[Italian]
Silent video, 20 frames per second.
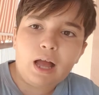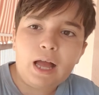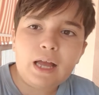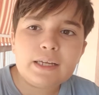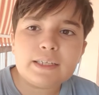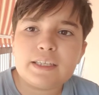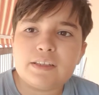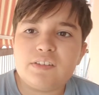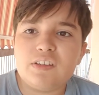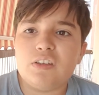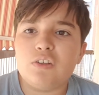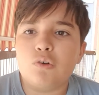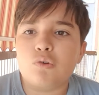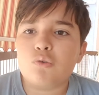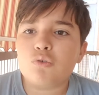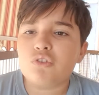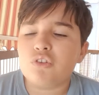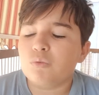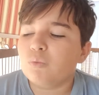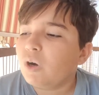anche se io
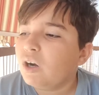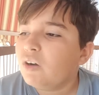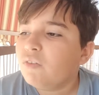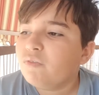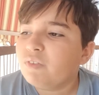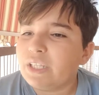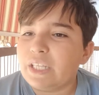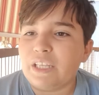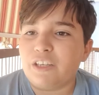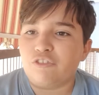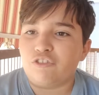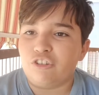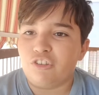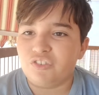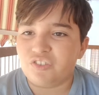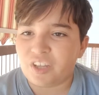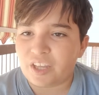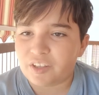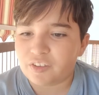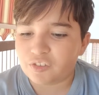continuo a non vederci il
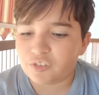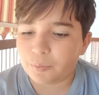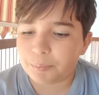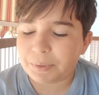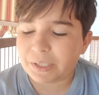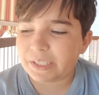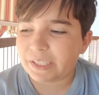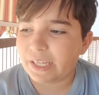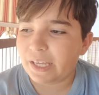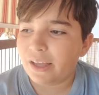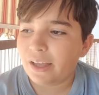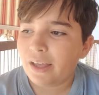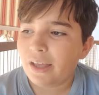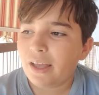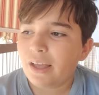senso perché